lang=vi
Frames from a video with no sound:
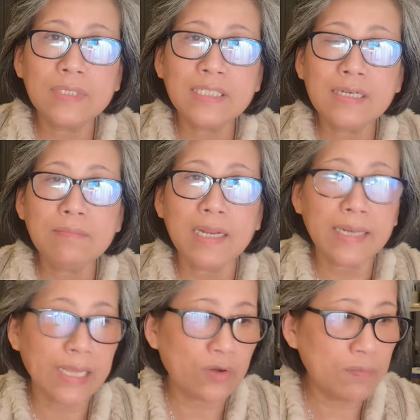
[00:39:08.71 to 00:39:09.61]
cái chứng
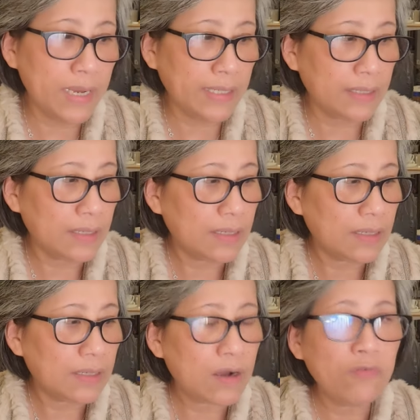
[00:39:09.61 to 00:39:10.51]
bệnh này của mình
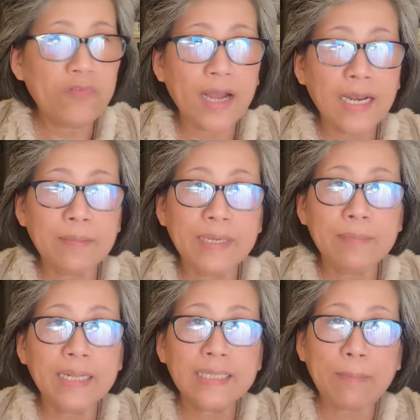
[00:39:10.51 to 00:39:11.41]
không phải là bị
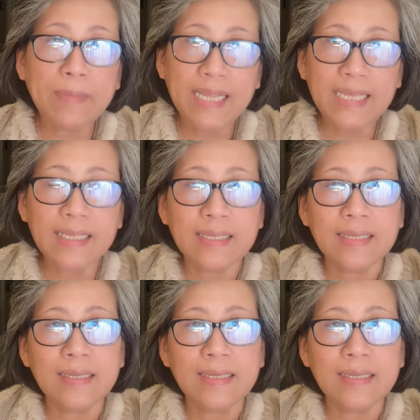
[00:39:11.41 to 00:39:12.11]
bệnh tâm lý